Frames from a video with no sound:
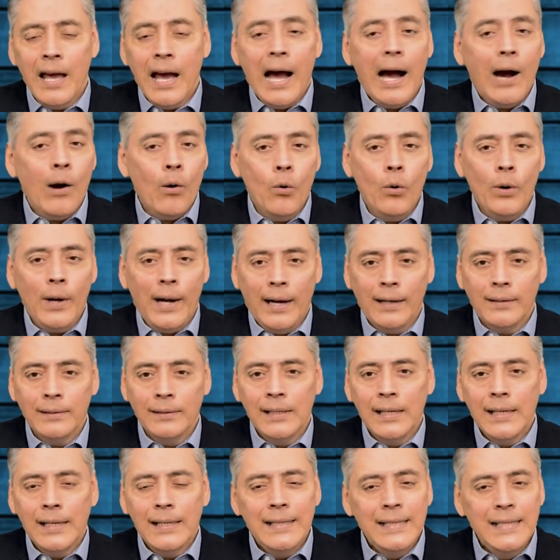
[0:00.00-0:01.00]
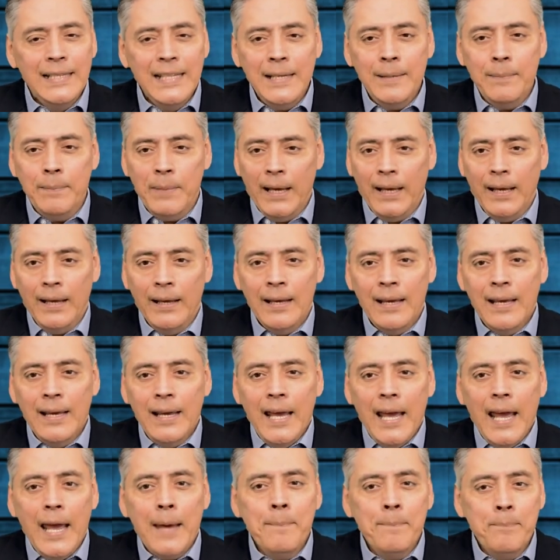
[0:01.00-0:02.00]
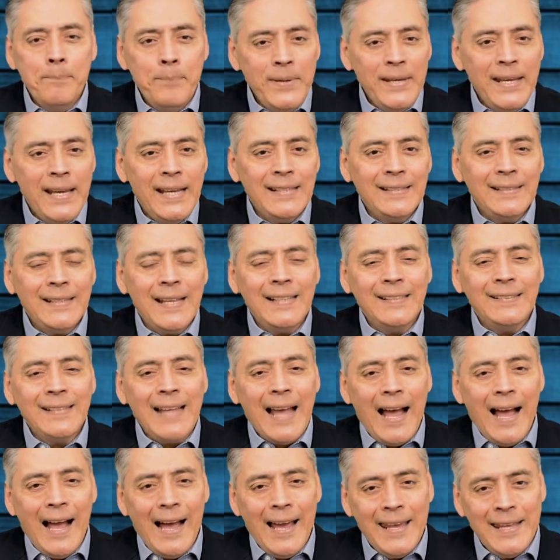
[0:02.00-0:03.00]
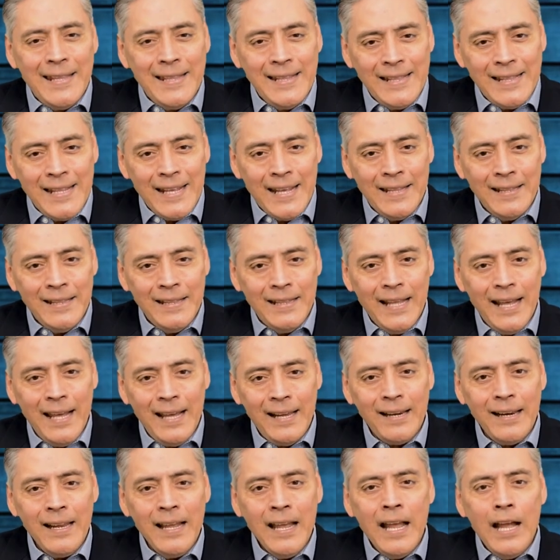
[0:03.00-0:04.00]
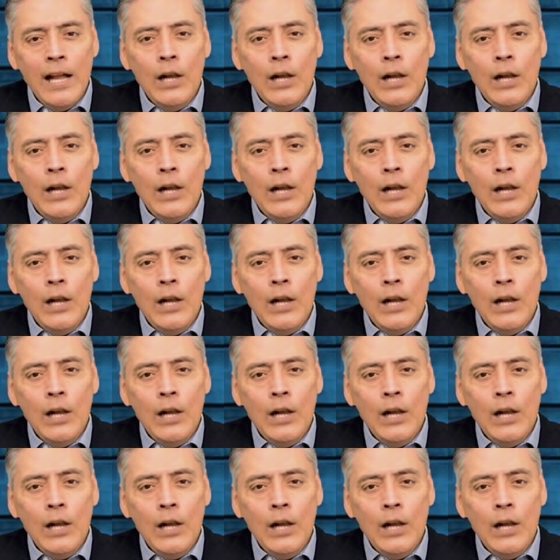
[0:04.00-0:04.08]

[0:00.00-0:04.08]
Ahora, dime, empiezas a entender